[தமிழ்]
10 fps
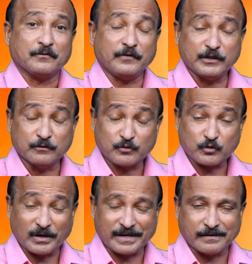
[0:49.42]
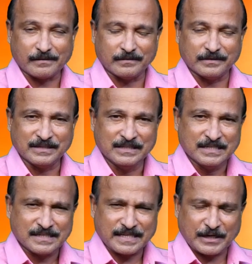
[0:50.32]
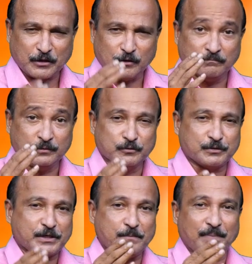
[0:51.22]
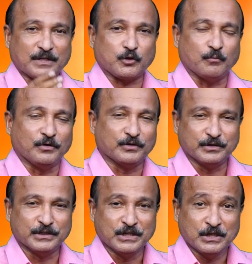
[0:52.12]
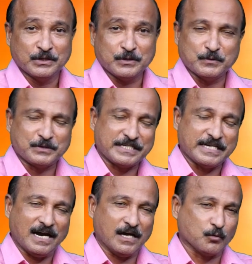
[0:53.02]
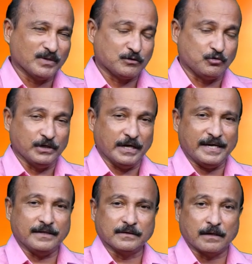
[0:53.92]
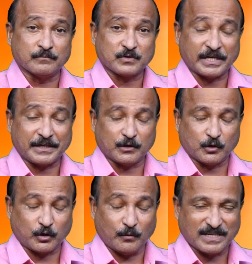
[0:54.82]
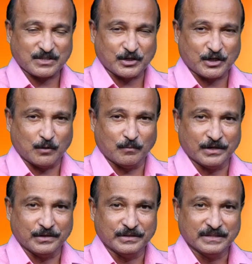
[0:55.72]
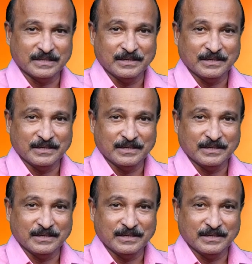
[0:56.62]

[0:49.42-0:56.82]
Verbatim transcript: வேதம் சொல்லுகிறது சங்கீதம் நூற்றி பத்தொம்போது நூற்றி அறுபத்தி ஐந்தாம் சங்கீதத்தை வாசிக்கும் பொழுது